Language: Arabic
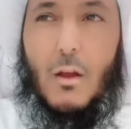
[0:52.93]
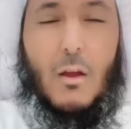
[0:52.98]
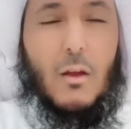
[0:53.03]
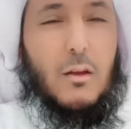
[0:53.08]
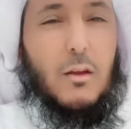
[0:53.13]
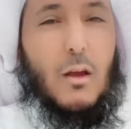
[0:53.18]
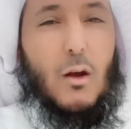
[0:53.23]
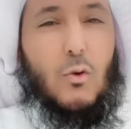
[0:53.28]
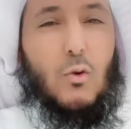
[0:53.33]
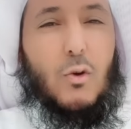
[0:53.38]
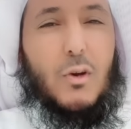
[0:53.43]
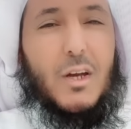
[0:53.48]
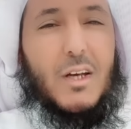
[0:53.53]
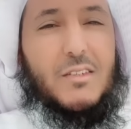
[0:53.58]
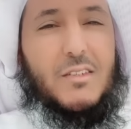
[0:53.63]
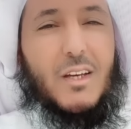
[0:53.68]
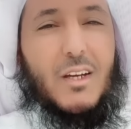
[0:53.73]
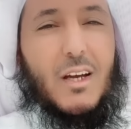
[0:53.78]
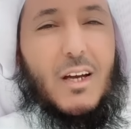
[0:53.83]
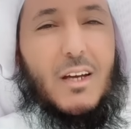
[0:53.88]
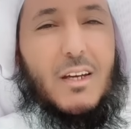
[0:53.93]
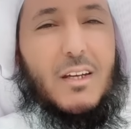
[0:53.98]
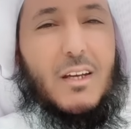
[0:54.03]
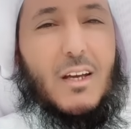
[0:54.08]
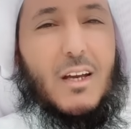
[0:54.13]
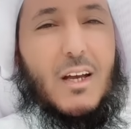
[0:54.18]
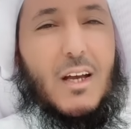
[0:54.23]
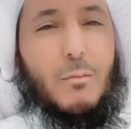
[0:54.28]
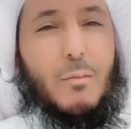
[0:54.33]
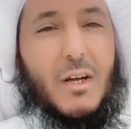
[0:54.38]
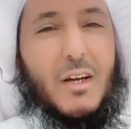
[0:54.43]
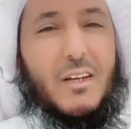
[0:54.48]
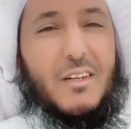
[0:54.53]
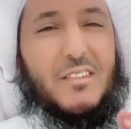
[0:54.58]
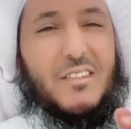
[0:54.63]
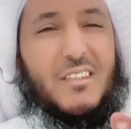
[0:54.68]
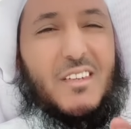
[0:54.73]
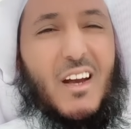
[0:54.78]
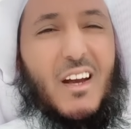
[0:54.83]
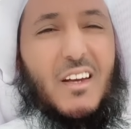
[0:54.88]
يقول نزل علي الخبر
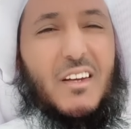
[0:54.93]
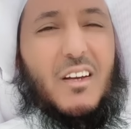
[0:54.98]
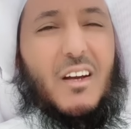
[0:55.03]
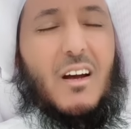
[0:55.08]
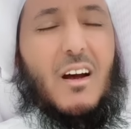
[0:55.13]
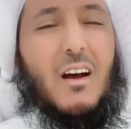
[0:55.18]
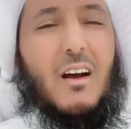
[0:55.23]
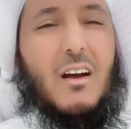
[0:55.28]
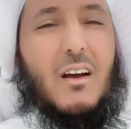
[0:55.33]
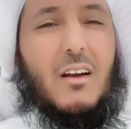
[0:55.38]
كالصاعقة